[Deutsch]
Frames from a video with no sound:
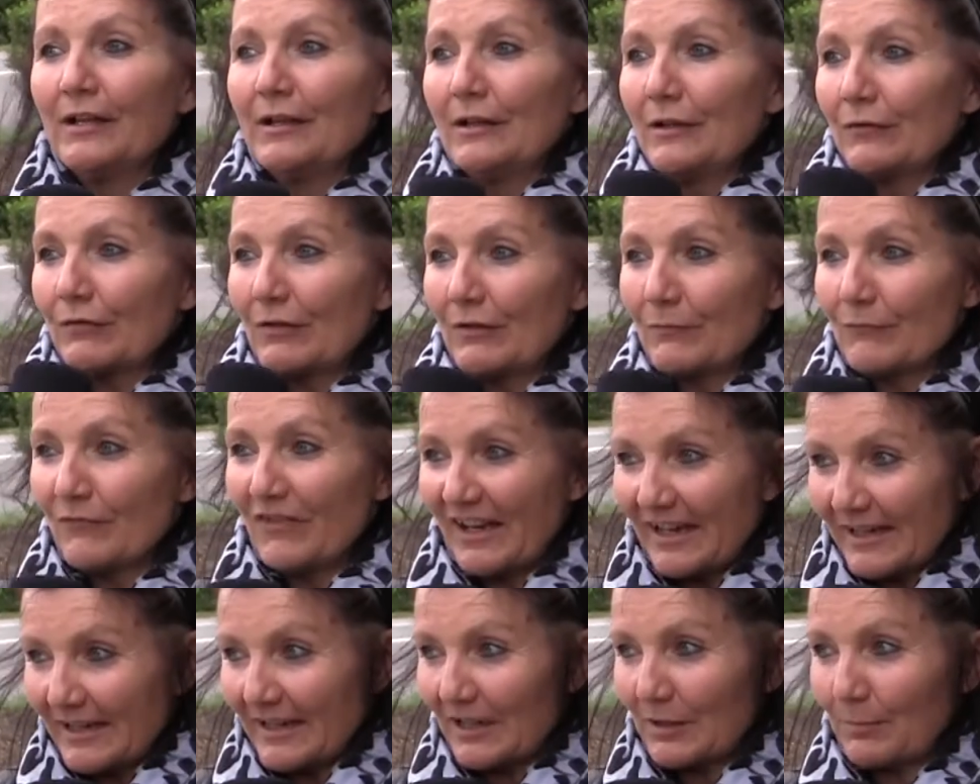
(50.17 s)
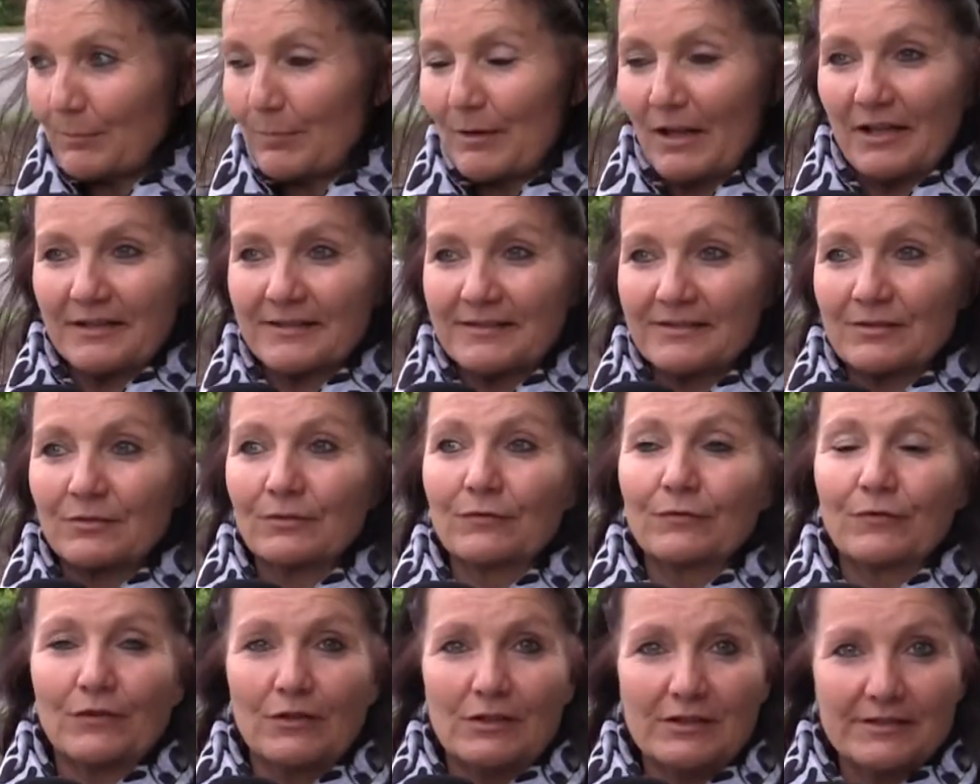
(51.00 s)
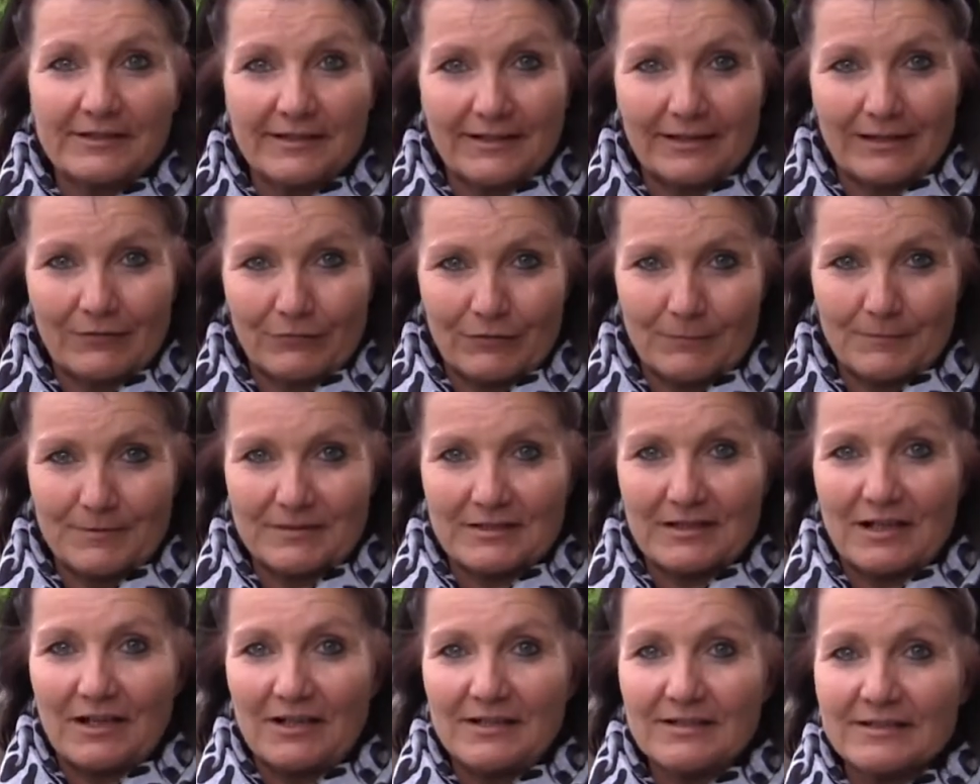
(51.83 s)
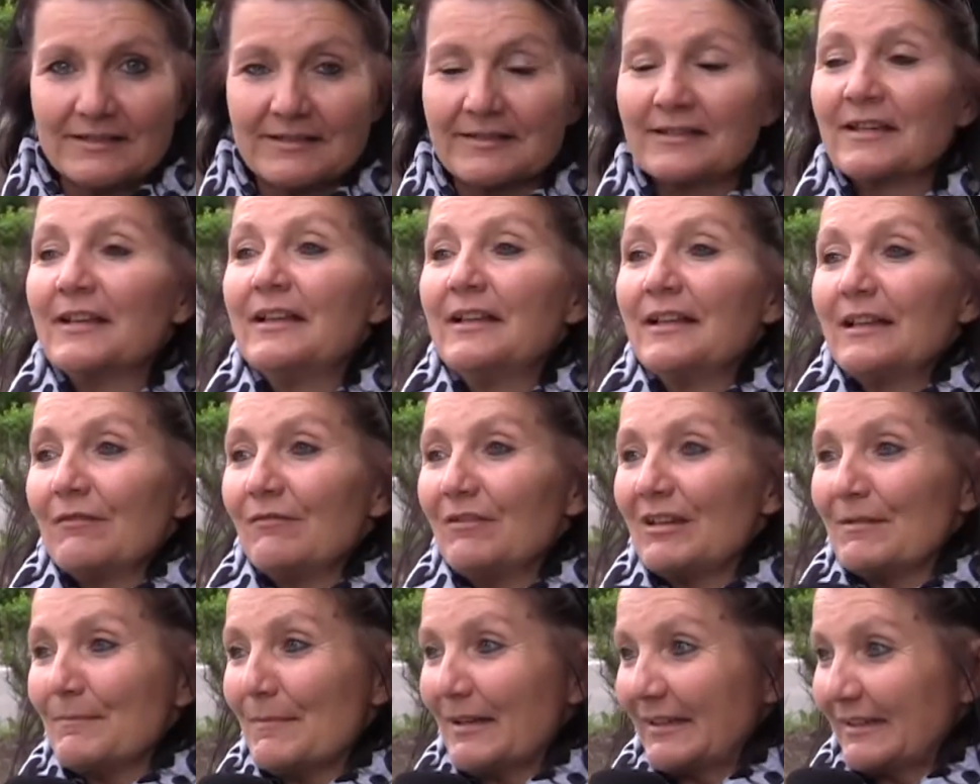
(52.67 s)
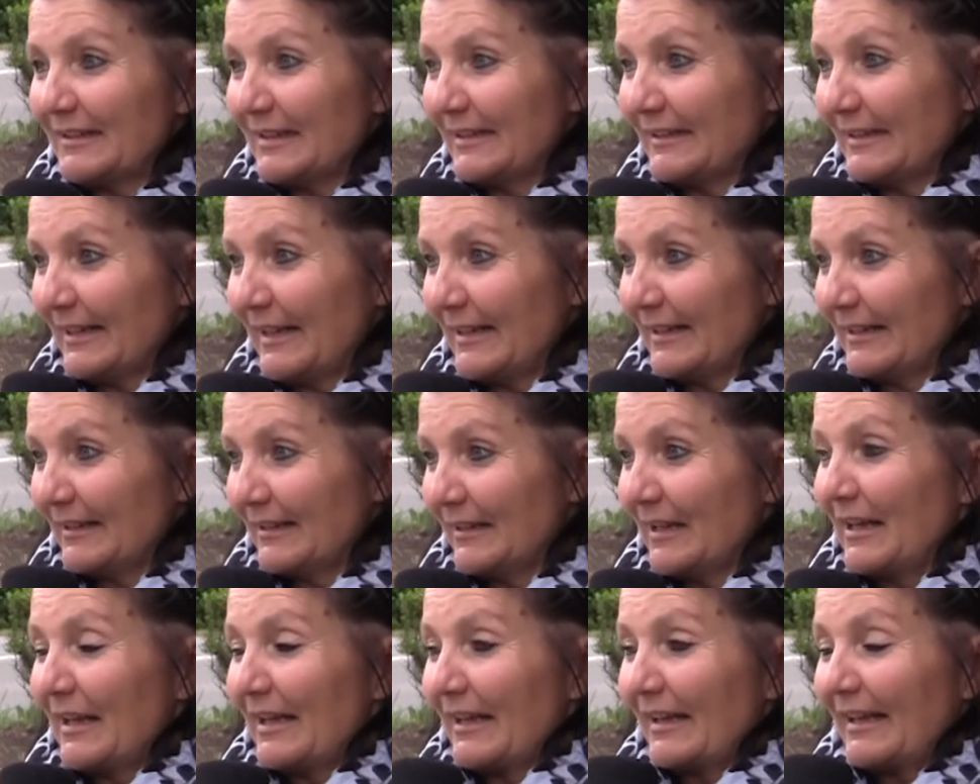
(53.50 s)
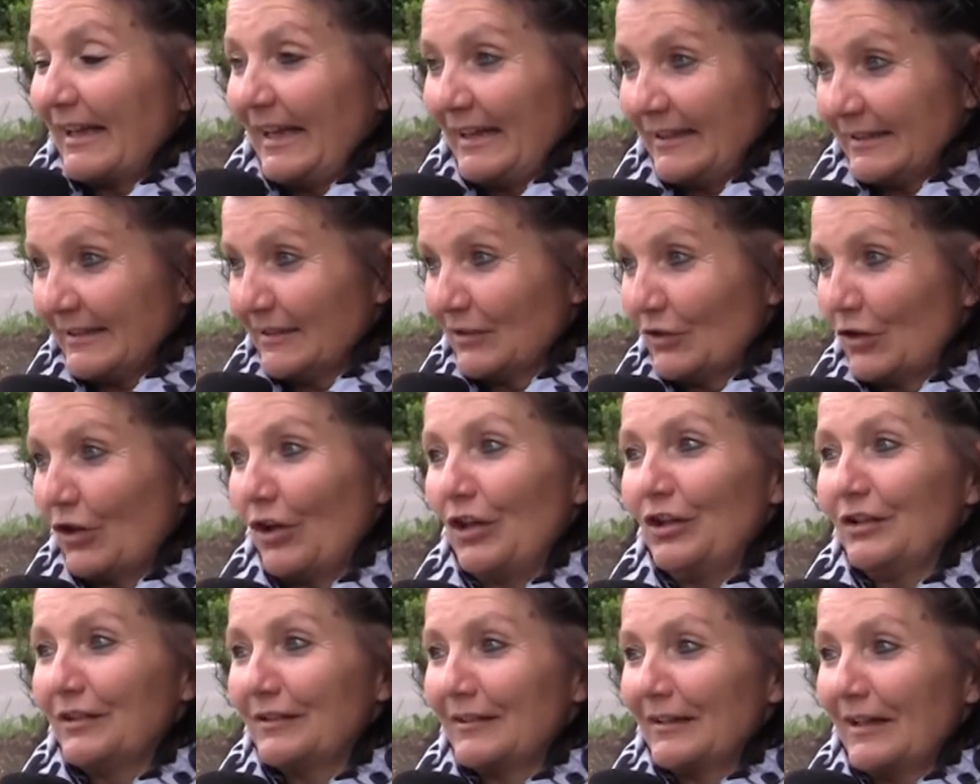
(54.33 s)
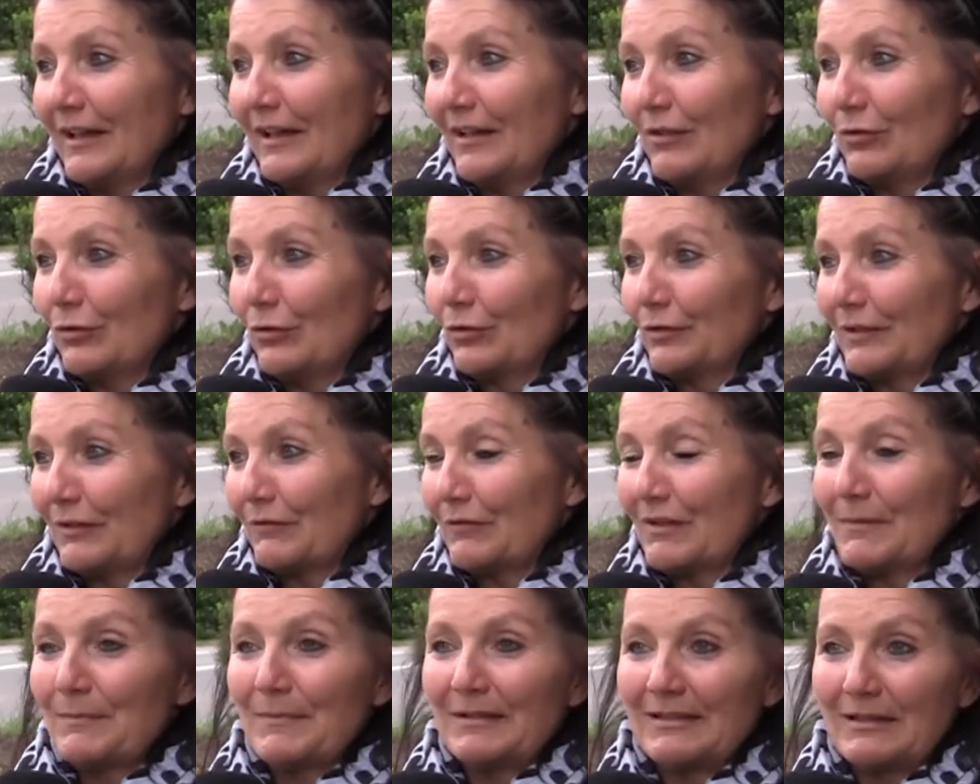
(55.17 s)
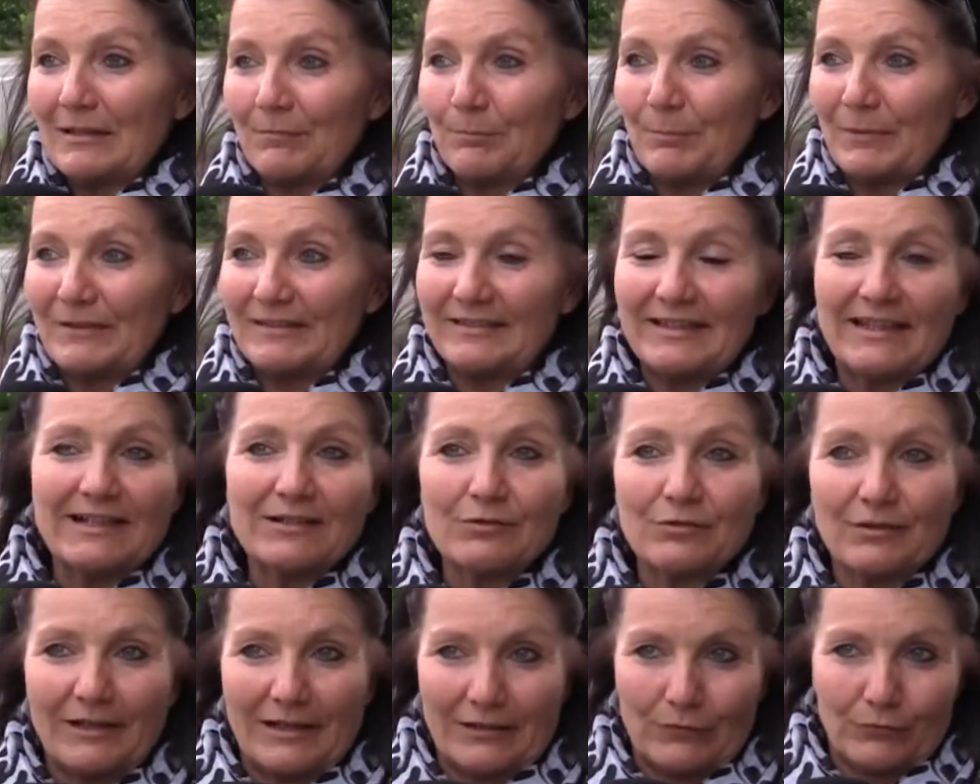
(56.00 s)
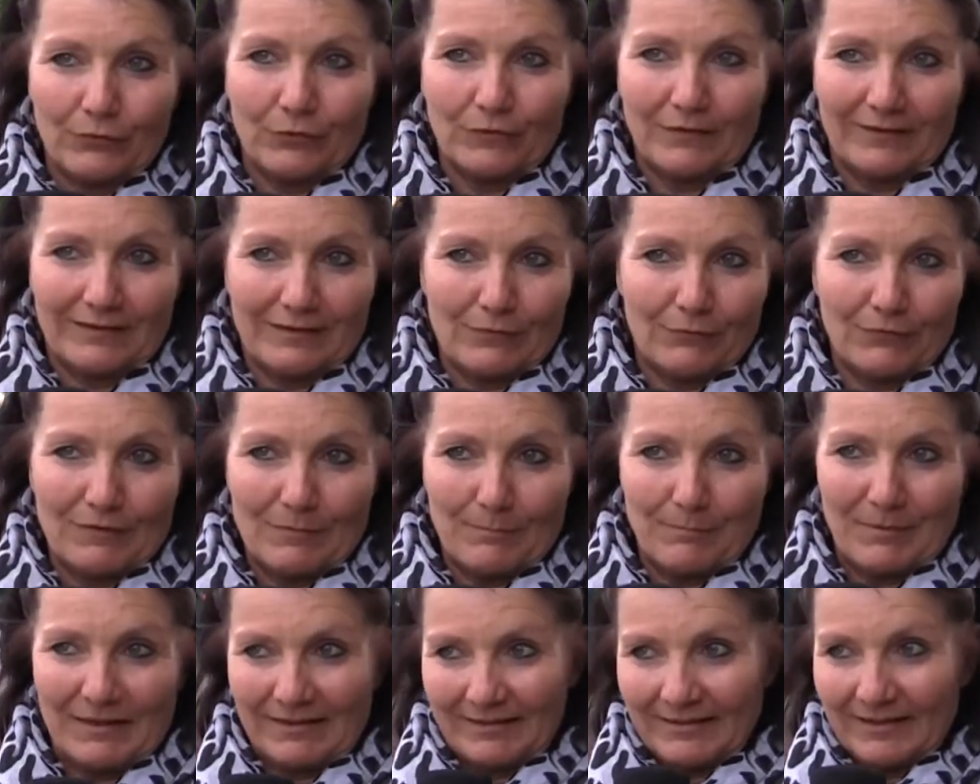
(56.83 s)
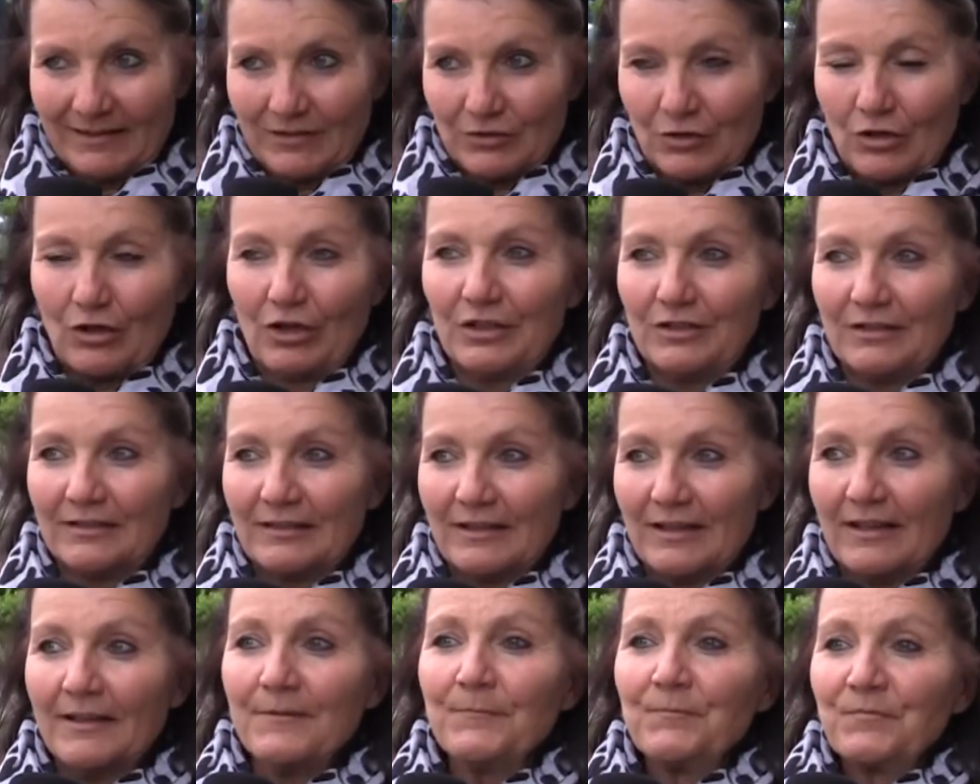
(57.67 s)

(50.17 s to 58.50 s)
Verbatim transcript: vom wenig Platz und vor allen Dingen vom Salz, wie man die denn retten könnte oder wie man die Bedingungen für sie verbessern könnte.